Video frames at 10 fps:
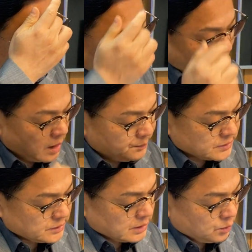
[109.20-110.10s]
왕
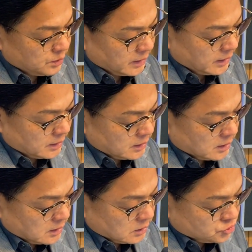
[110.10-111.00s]
앞에서 나오니
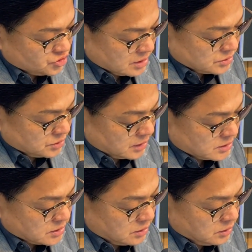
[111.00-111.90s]
수산성이
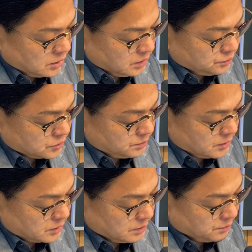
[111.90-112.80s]
즐거이
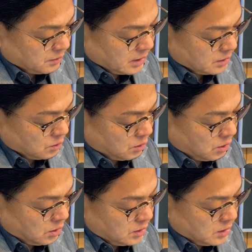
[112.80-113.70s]
부르며
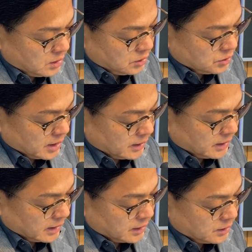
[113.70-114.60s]
기뻐하고
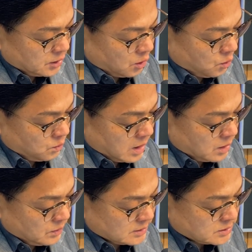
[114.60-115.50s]
유다인에게는
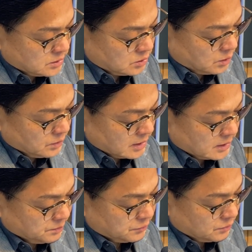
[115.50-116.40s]
영광과 즐거움과
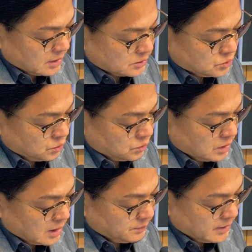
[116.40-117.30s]
기쁨과
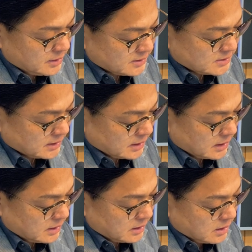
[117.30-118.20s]
존귀함이
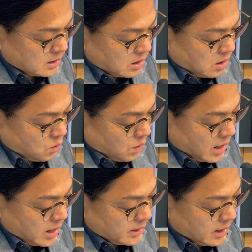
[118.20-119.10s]
있는지라.
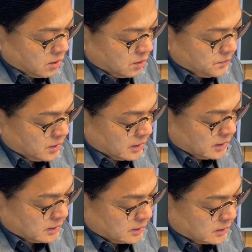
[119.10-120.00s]
왕의 어명이
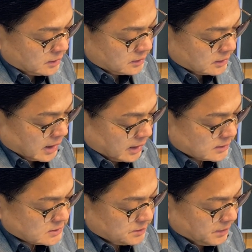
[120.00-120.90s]
이르는
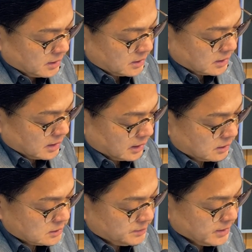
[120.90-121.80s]
각 지방
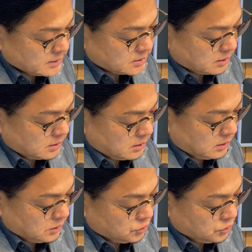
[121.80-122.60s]
각 읍에서